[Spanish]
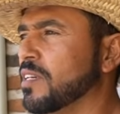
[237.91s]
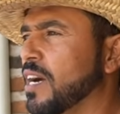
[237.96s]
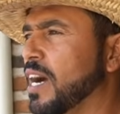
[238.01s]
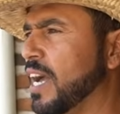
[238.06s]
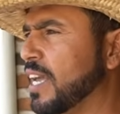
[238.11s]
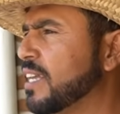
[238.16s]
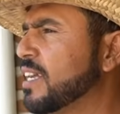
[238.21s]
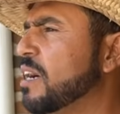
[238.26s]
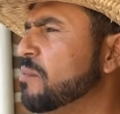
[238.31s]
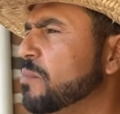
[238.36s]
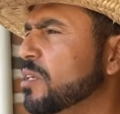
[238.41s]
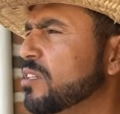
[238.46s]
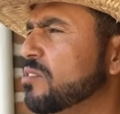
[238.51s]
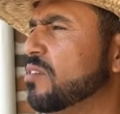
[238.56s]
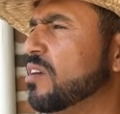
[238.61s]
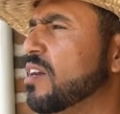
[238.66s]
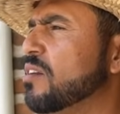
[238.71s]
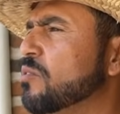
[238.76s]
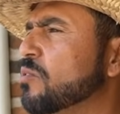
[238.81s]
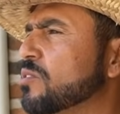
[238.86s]
Hay
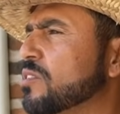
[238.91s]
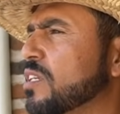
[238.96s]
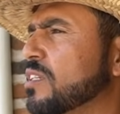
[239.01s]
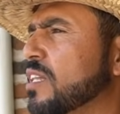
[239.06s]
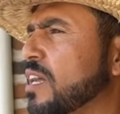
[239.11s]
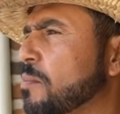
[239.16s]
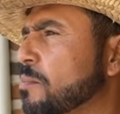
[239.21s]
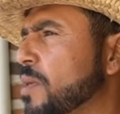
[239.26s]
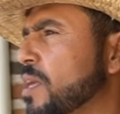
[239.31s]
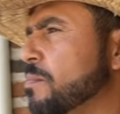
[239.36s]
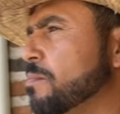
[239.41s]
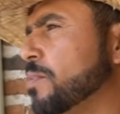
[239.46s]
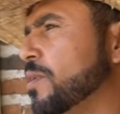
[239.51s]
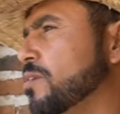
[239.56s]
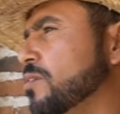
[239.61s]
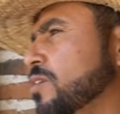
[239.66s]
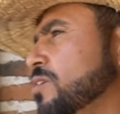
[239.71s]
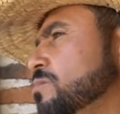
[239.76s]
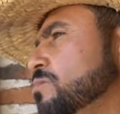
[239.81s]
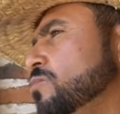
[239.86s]
camino, ah, don José también, pero es